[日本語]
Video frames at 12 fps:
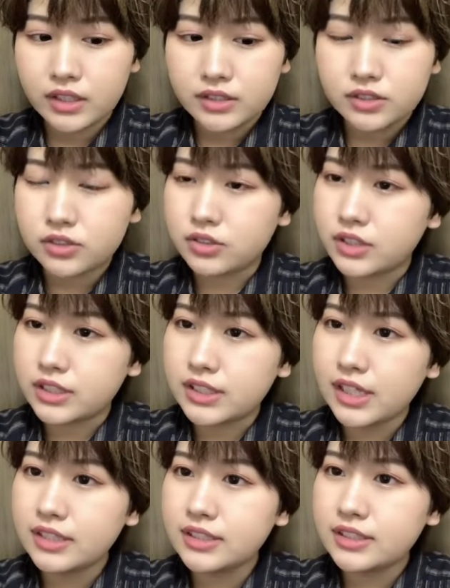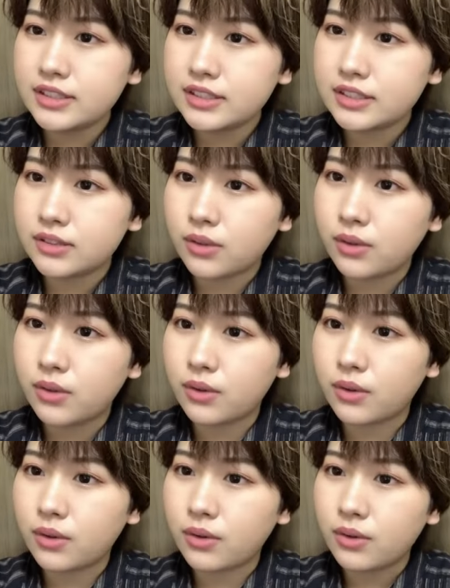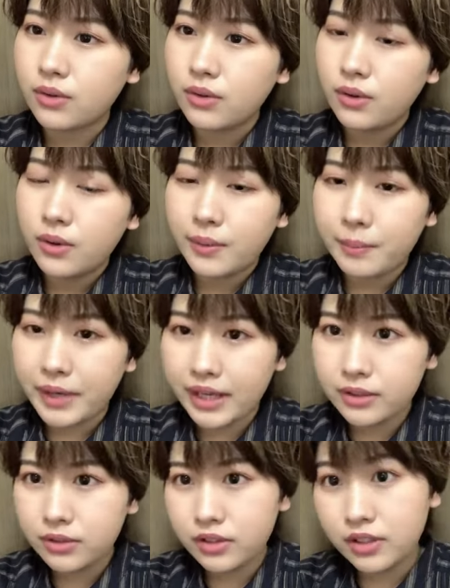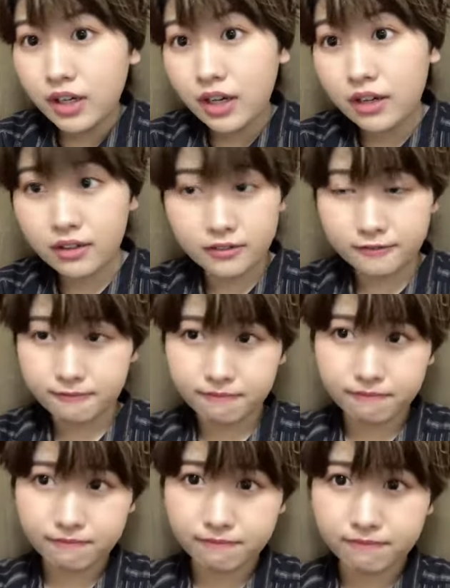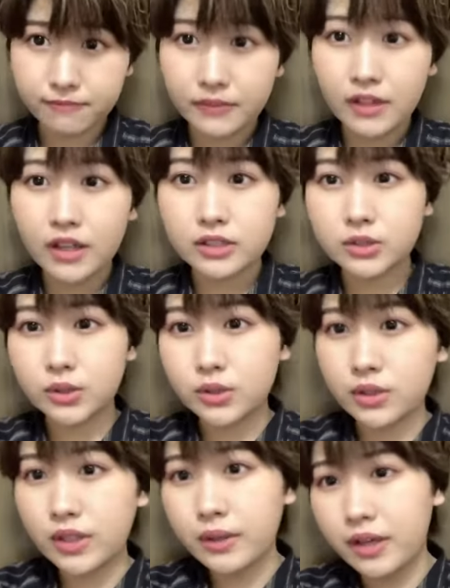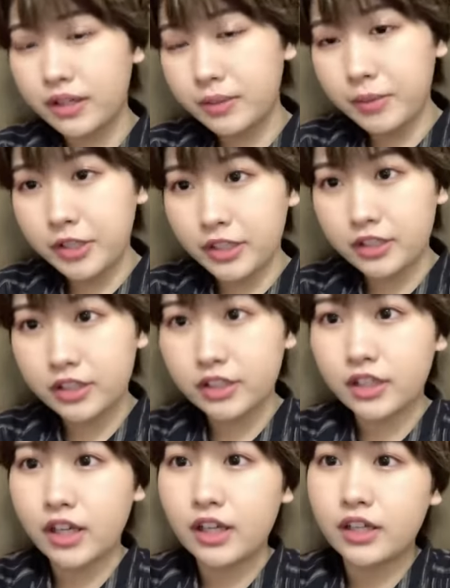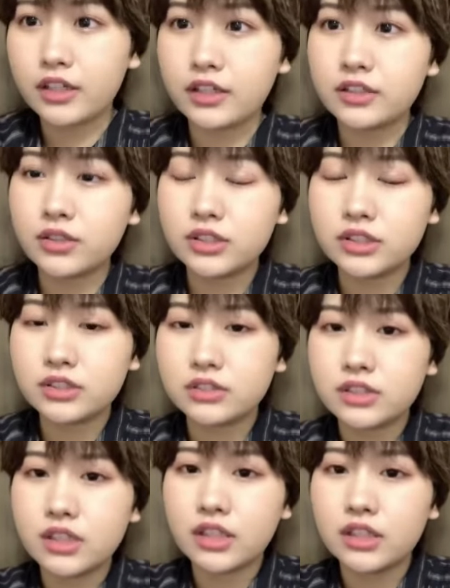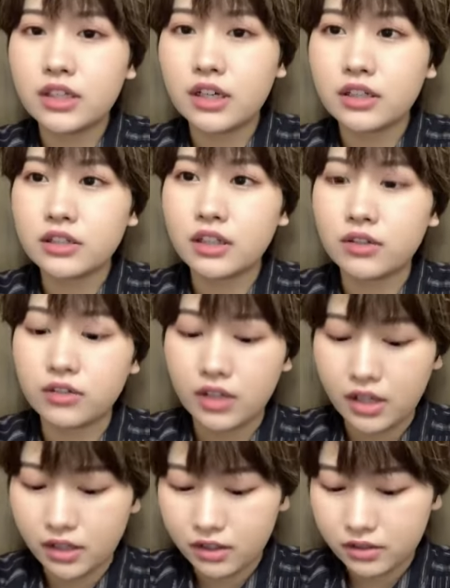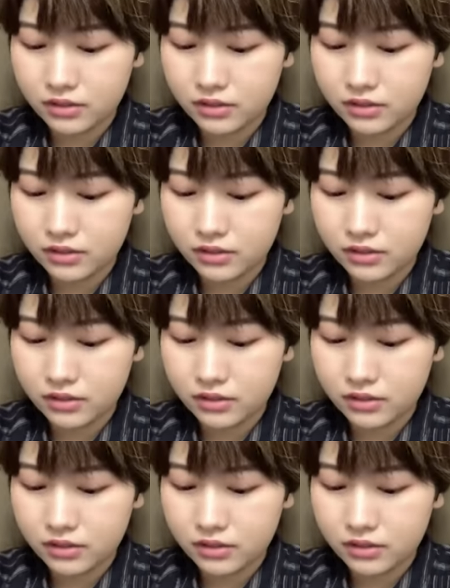ちょっとね成人式の前撮りがちょうどね愛媛に行ってて忙しくてできなかったので、